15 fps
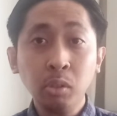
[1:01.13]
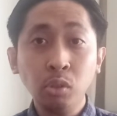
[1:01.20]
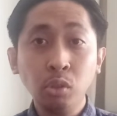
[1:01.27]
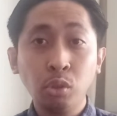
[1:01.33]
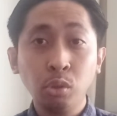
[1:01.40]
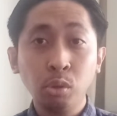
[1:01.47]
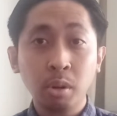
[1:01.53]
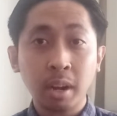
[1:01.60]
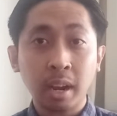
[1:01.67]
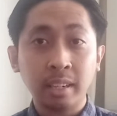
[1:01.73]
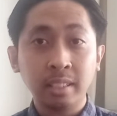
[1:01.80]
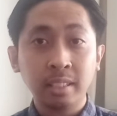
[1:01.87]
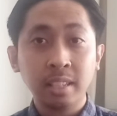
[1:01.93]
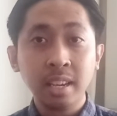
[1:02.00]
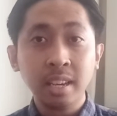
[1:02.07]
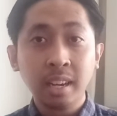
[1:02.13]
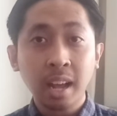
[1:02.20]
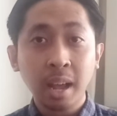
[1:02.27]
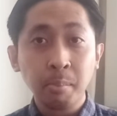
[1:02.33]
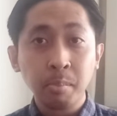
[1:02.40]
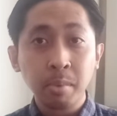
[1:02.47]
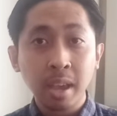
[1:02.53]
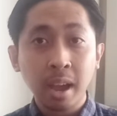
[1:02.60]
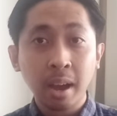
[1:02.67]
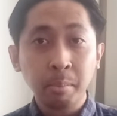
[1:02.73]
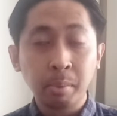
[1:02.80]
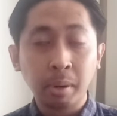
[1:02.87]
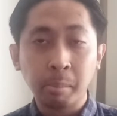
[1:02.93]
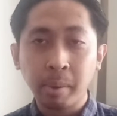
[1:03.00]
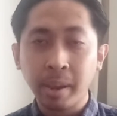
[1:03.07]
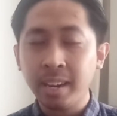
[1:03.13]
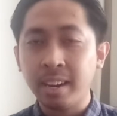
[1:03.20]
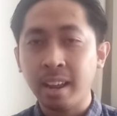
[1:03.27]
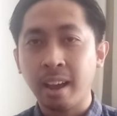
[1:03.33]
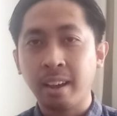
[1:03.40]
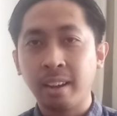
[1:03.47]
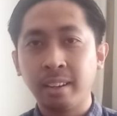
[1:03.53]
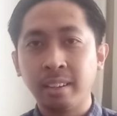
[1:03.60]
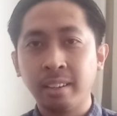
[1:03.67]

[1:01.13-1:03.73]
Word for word: menunjukkan sikap yang berbeda.